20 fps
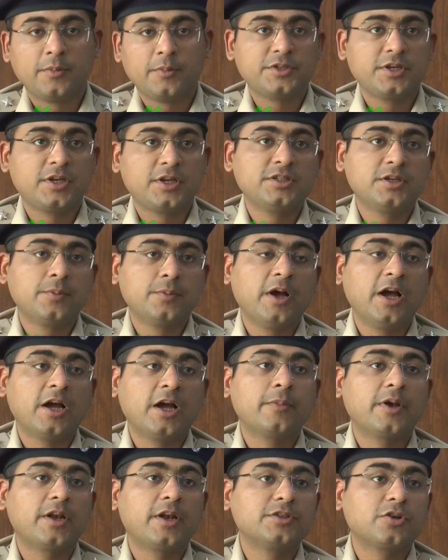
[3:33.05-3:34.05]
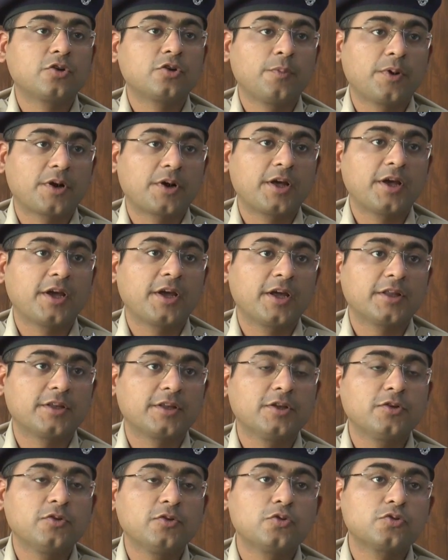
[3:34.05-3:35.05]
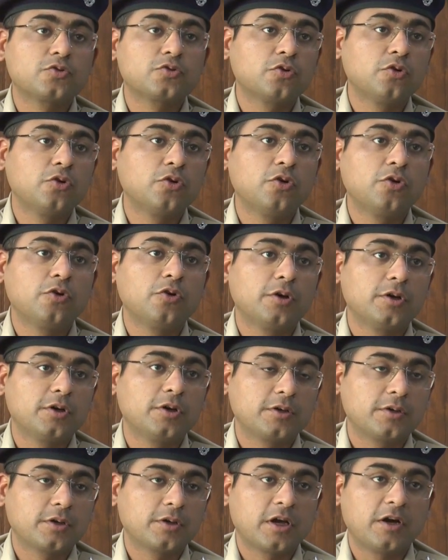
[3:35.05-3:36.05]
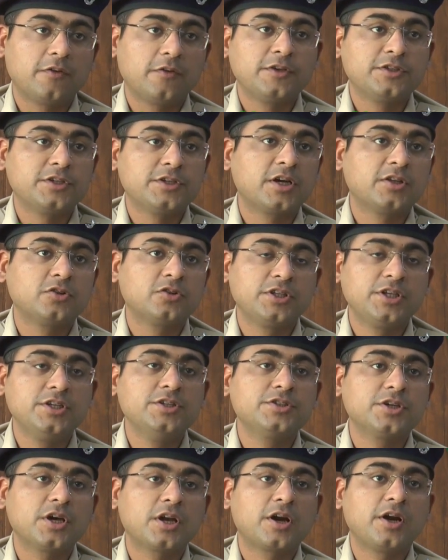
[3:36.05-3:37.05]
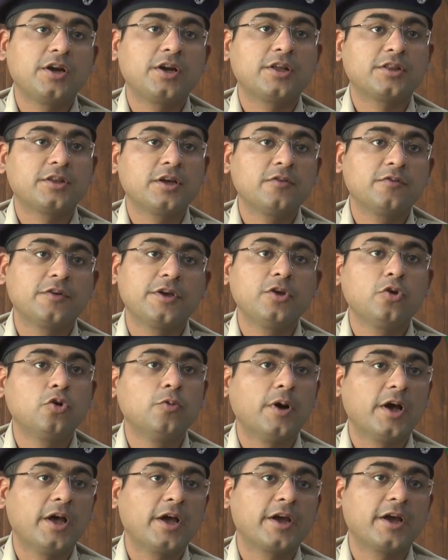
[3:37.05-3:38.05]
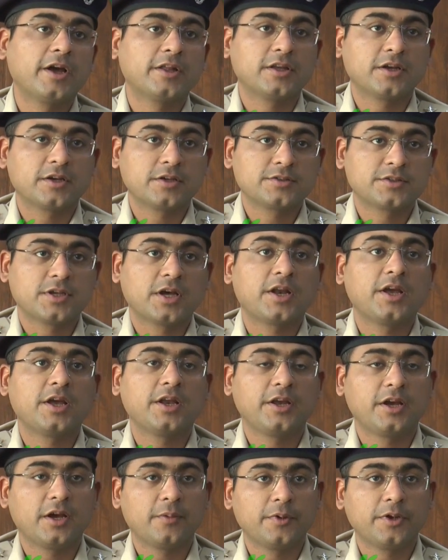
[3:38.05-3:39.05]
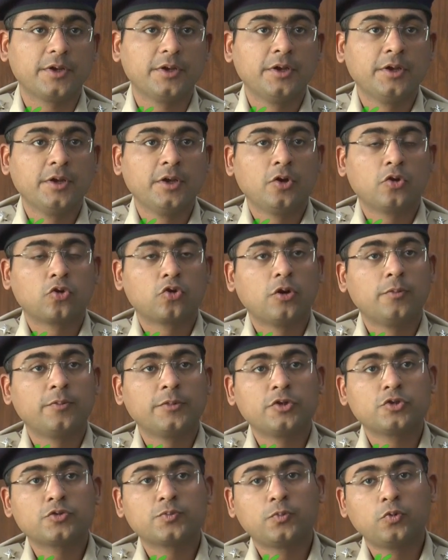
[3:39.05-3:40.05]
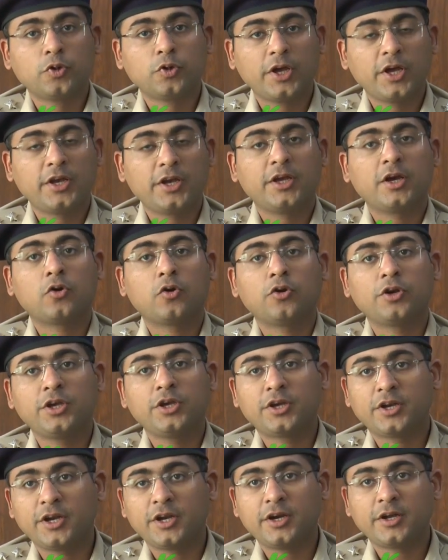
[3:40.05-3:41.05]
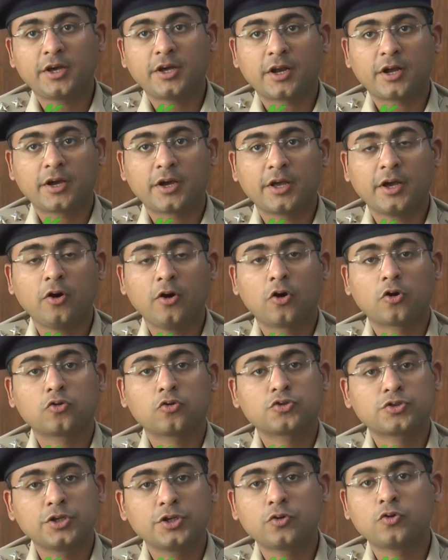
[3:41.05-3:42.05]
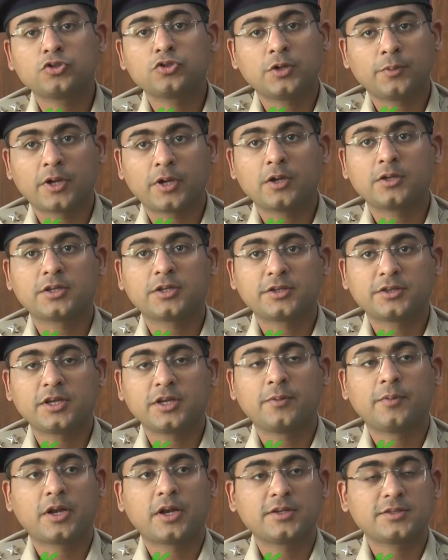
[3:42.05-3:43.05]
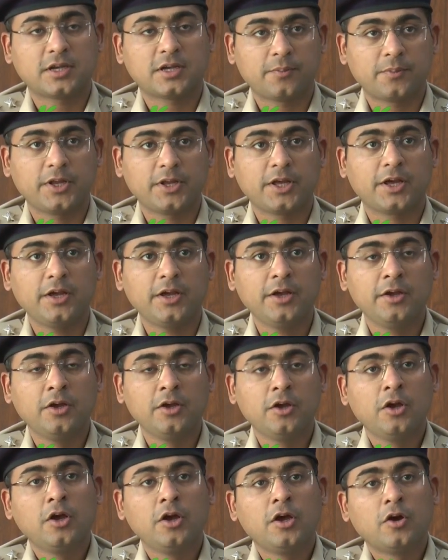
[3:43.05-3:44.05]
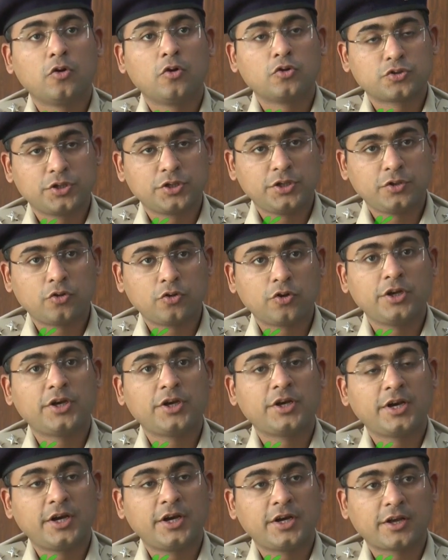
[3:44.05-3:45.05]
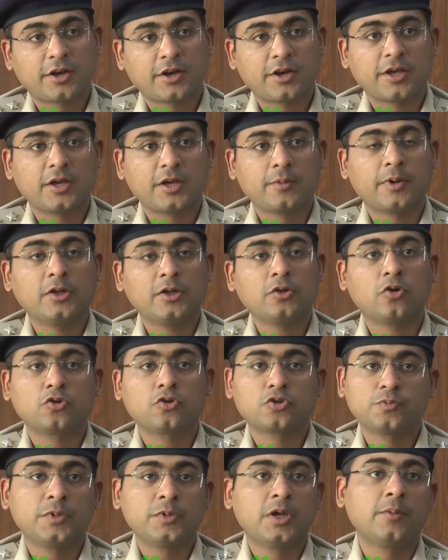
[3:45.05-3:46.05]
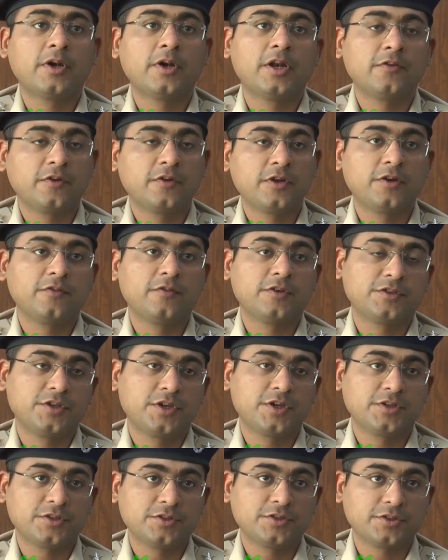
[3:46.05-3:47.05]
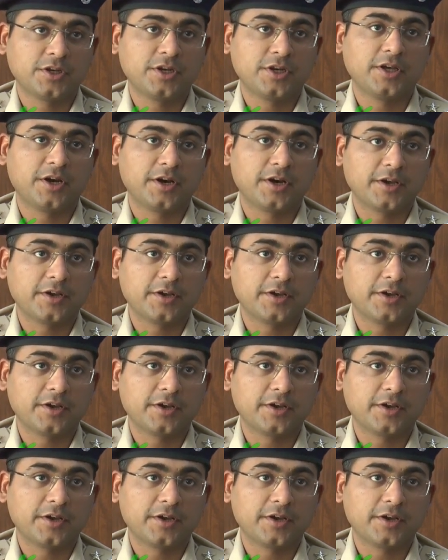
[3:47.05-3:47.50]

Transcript: बेसिकली जब बैंक मैनेजर को पकड़ा गया था तो उसको काफ़ी जगह तीन चार घंटे तक वहीं घुमाया गया था सारे एरिया में तो हमने उस पूरे एरिया को रिक्रिएट करा गया और उससे कुछ हमारे तथ्य हमारे सामने आए उस सीन को रिक्रिएट करने के बाद और उसमें हमारी फिर इन्वेस्टिगेशन चली